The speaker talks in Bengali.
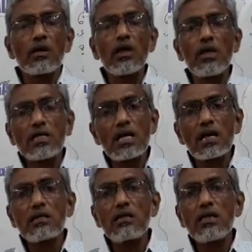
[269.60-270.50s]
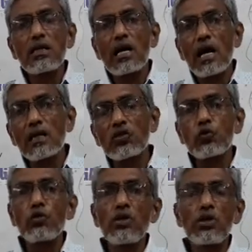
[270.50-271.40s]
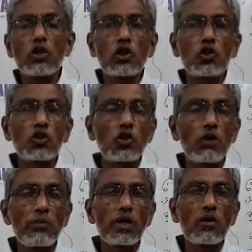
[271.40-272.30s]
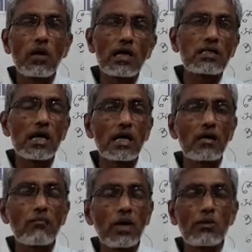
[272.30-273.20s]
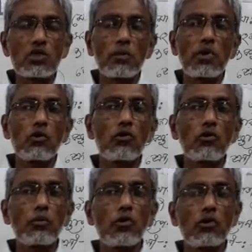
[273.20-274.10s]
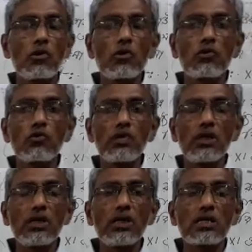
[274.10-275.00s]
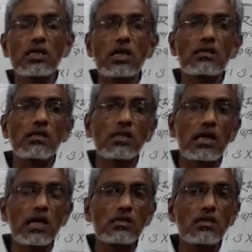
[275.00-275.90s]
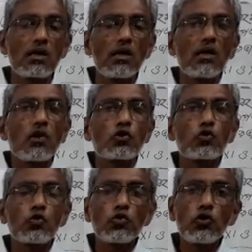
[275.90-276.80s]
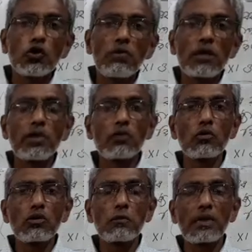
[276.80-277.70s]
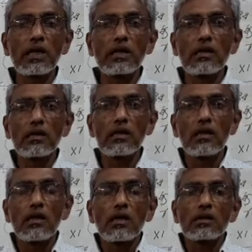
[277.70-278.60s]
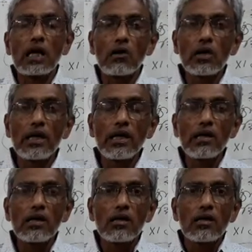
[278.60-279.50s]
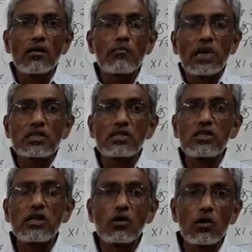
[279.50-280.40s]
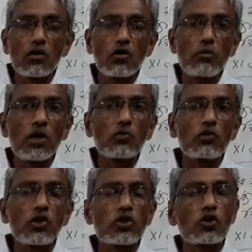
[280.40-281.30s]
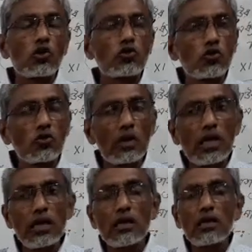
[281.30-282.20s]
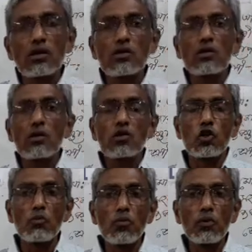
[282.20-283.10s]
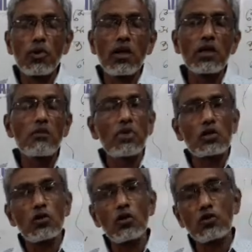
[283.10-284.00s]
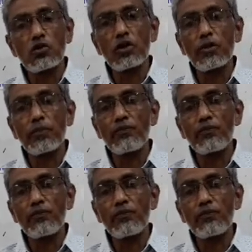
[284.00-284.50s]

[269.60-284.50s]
এই সাতটি কাজ যদি যথার্থভাবে করা যায় ব্যবস্থাপনা কর্তৃপক্ষ যদি এই সাতটি কাজ সুন্দরভাবে করতে পারেন তাহলে প্রাতিষ্ঠিক লক্ষ্য বা উদ্দেশ্য অর্জন করা সম্ভব হয় কিংবা সহজ হয়